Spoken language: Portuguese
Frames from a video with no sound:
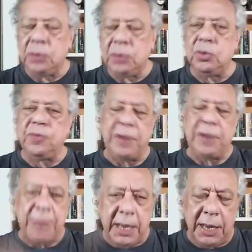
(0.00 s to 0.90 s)
no
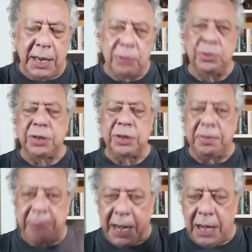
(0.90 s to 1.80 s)
Flamengo, no São
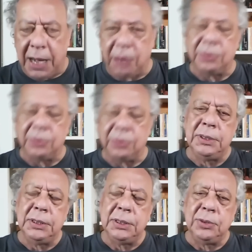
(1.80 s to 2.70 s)
Paulo,
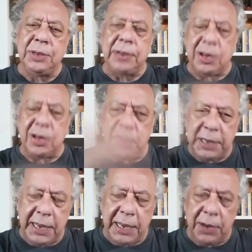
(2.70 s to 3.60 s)
no Atlético
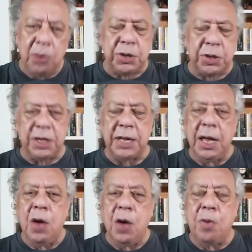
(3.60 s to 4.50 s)
Mineiro. Ou seja,
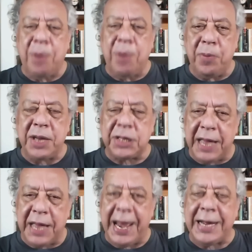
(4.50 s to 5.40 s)
o Palmeiras
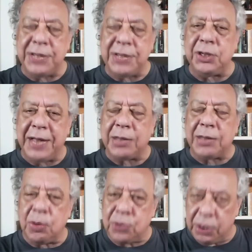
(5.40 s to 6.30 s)
será candidato
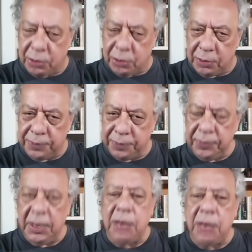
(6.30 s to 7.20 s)
ao título.
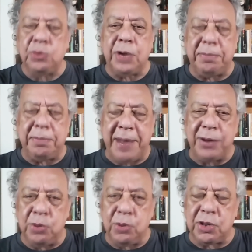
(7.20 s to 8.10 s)
E o trabalho
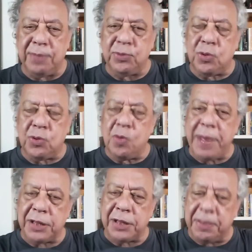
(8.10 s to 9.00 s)
do Luxemburgo
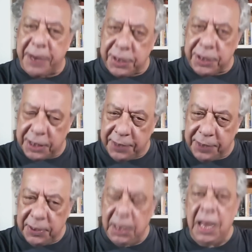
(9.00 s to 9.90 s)
começa a aparecer.
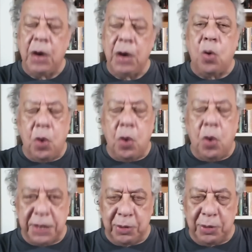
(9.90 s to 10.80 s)

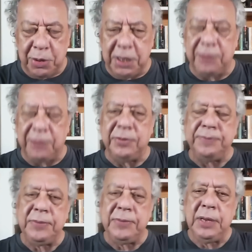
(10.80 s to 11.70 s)
Hoje, inclusive,
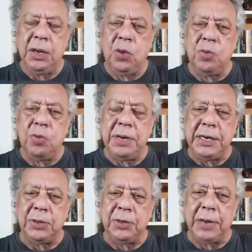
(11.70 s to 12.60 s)
o
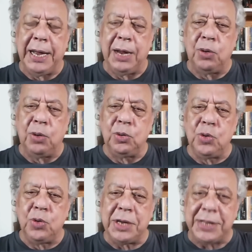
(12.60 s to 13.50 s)
menino lá, o
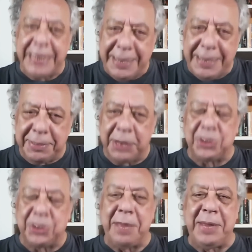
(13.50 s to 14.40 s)
Lucas Lima, que
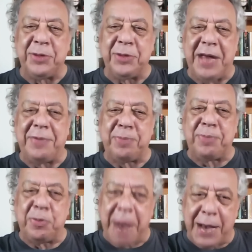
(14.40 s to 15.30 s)
também andava
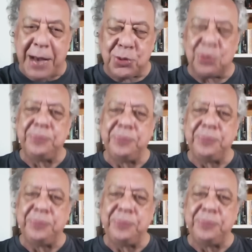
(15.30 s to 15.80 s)
por baixo,